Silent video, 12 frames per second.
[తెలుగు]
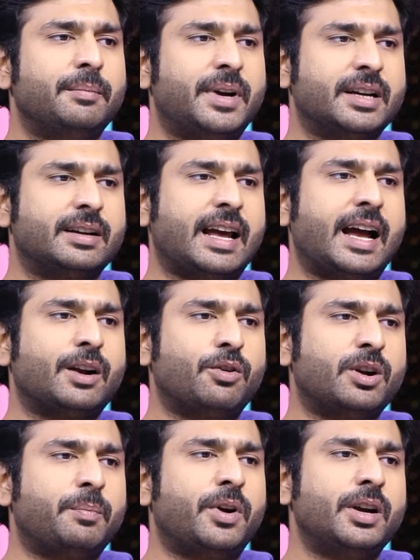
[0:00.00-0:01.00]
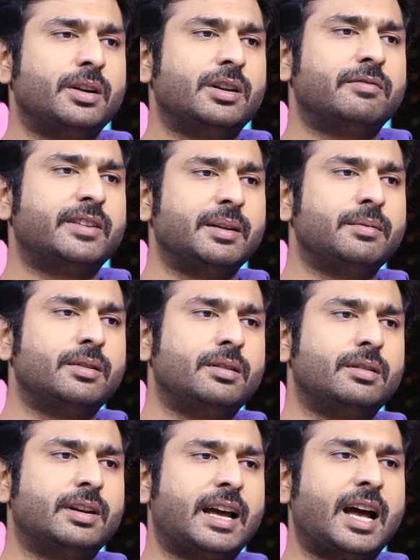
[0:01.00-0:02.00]
బట్ నాకు ఒక పాయింట్ ఆఫ్ టైంలో
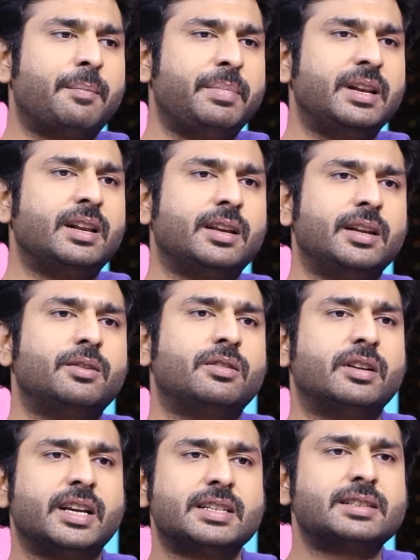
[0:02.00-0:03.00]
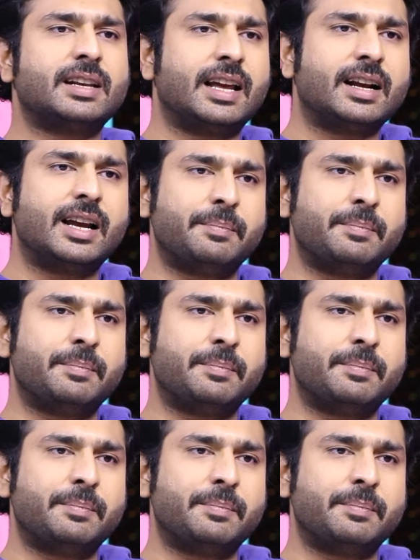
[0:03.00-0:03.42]
నా పిల్లలకి నేను ఒక గెస్ట్ లాగా